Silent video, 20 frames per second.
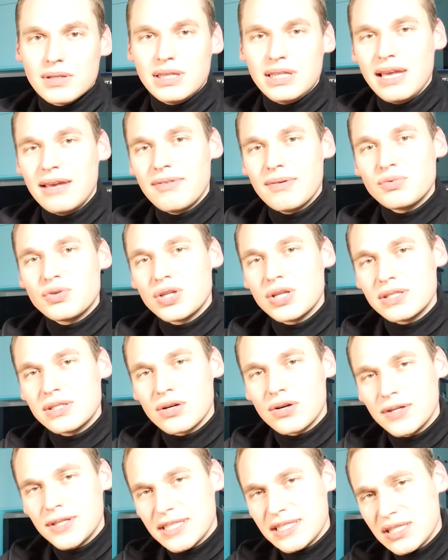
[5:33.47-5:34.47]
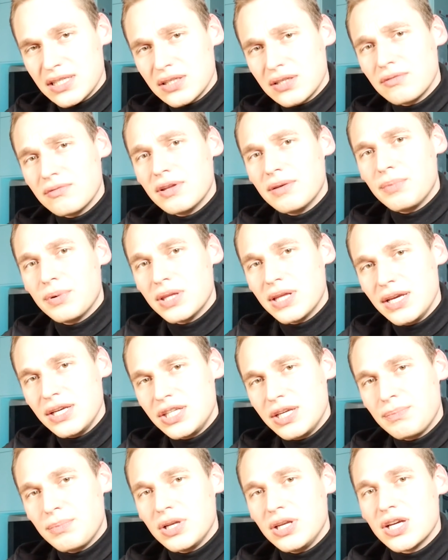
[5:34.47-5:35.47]
nie wiem, czy to jest do końca sensowne
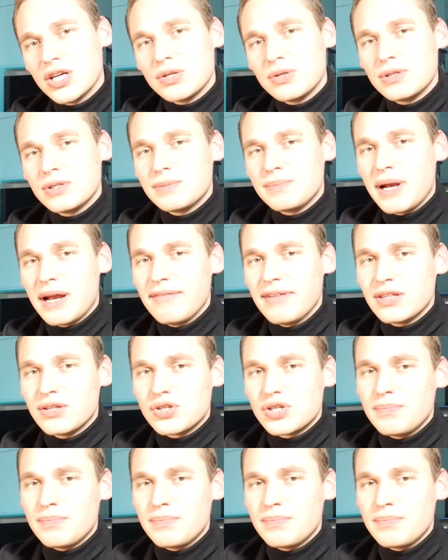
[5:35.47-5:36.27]
podejście, ponieważ sprawia to,